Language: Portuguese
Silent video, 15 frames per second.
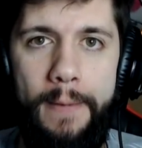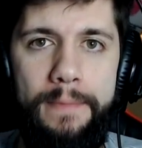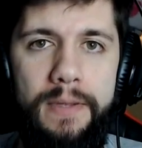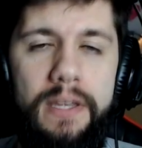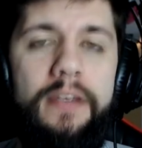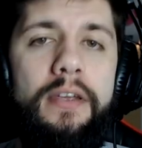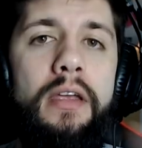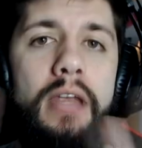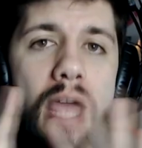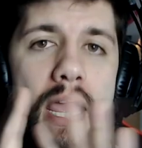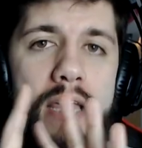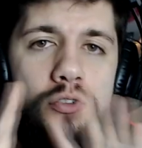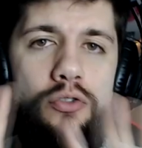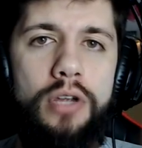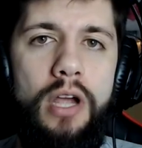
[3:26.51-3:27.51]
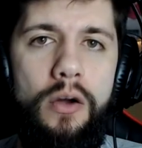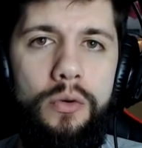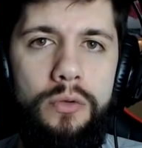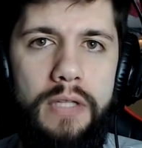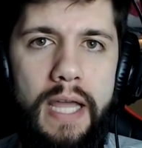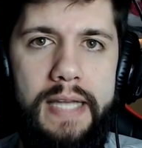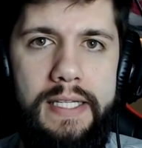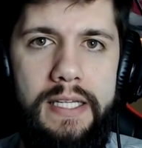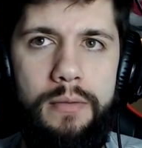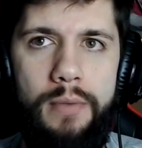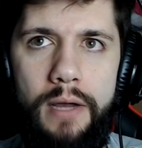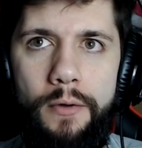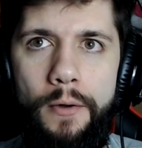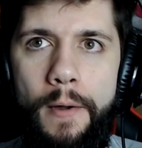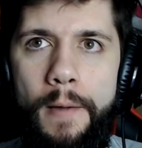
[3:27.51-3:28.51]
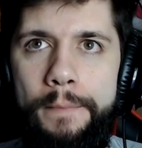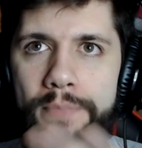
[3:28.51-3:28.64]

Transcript: E, e é isso que acontece, mano.